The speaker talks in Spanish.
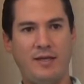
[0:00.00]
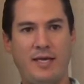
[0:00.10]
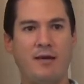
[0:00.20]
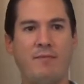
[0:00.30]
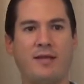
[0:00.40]
y
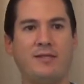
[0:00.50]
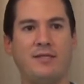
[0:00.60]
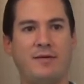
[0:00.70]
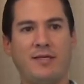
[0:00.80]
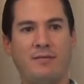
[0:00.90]
el martes
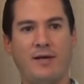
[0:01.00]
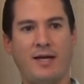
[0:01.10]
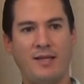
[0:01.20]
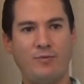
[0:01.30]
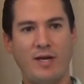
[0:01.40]
estaba
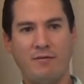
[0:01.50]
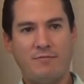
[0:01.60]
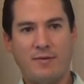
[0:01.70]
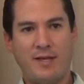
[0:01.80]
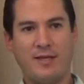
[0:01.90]
trabajando en la
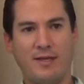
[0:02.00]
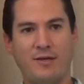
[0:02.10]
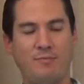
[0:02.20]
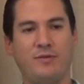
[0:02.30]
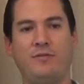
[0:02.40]
fábrica
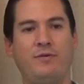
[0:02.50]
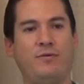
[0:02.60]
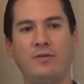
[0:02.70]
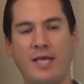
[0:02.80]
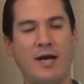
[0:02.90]
como si fuera
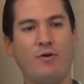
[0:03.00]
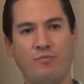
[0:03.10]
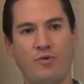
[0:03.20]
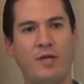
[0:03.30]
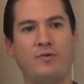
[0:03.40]
un día
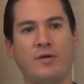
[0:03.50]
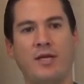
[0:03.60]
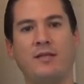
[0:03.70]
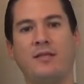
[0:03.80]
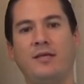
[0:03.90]
común y
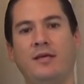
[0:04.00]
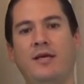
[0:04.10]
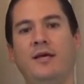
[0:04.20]
corriente